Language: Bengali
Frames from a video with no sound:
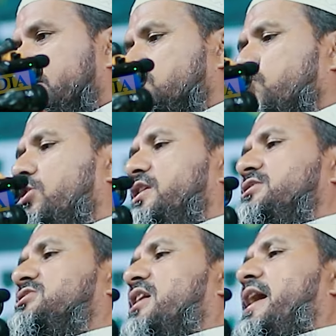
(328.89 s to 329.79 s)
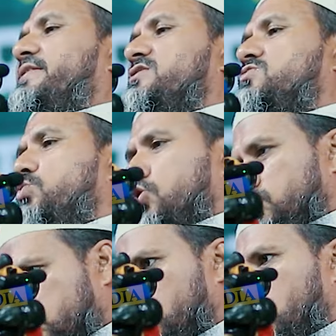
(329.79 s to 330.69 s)
তে চল্লিশটা হাদিস
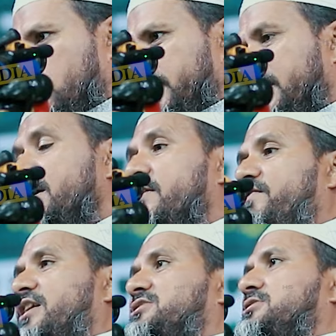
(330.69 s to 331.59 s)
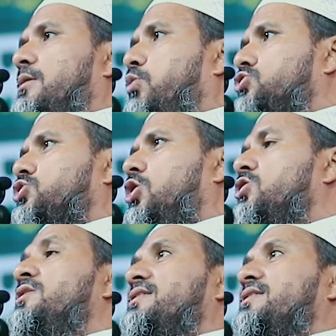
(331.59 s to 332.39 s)
মুখস্থ করবে পাঁচটা বছর